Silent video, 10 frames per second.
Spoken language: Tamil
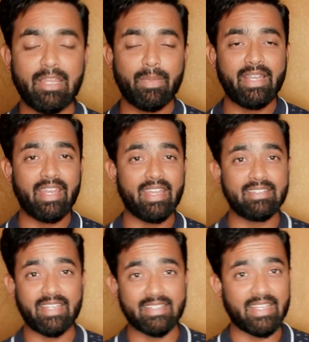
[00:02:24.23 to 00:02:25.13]
அதே மாதிரி
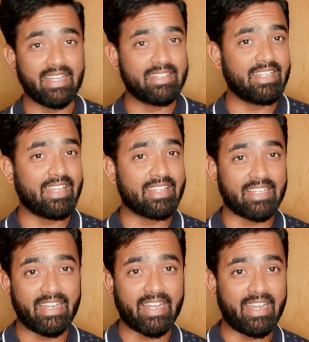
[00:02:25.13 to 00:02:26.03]
டிஎன்சிஎஸ்ஐலேருந்து நீங்கள்
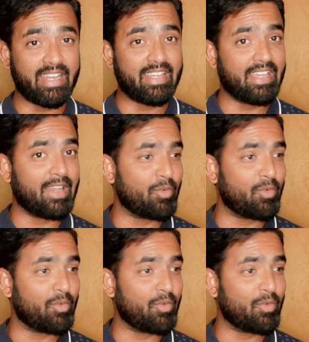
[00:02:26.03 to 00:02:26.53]
செலக்ட் ஆகிட்டீங்க